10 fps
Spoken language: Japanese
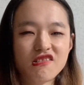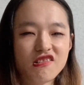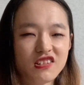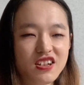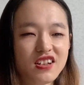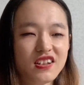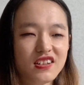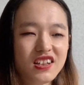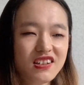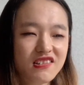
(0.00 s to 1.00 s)
構ね
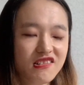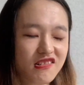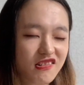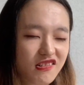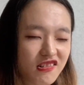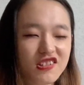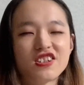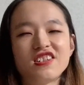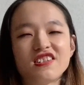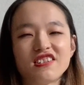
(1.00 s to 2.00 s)
結構
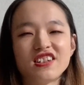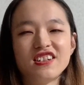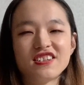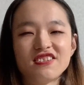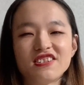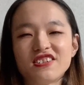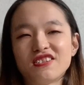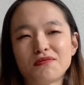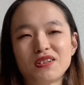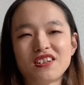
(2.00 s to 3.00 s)
しんどいそうい
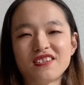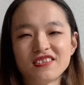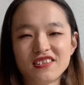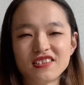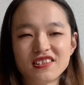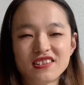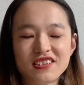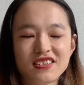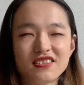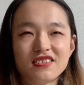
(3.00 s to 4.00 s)
うの見てるの
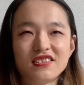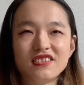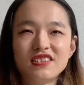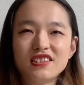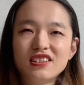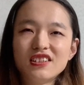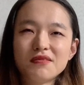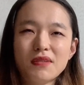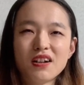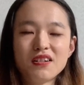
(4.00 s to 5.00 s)
その
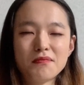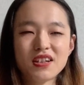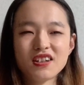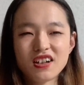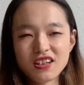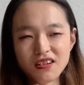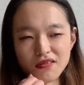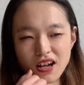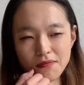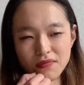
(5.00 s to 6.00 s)
まあ間近で
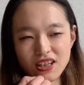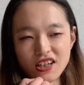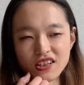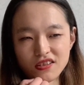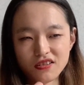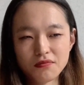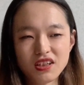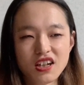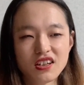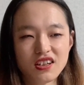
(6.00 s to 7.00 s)
は見ないですよ見
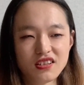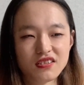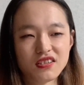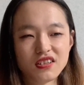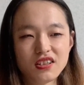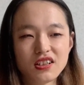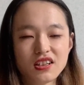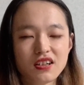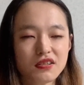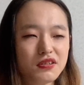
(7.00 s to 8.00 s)
ないけど
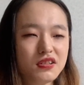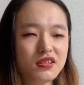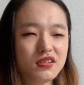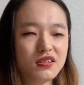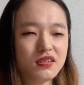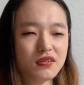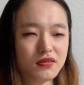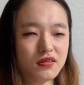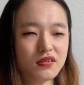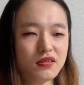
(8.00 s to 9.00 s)
なんかそういうの
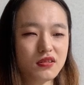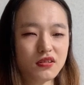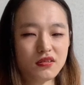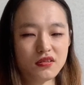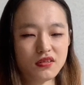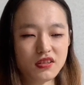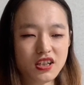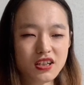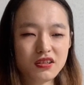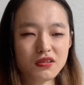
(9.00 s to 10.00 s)
をその
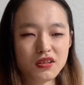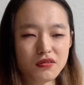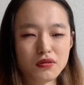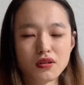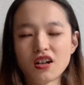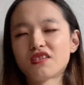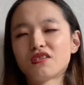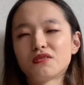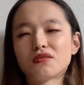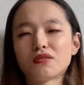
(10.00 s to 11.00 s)
やり取りを感
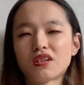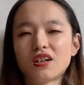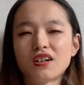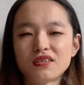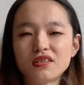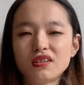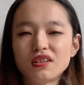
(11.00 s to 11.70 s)
じる時がある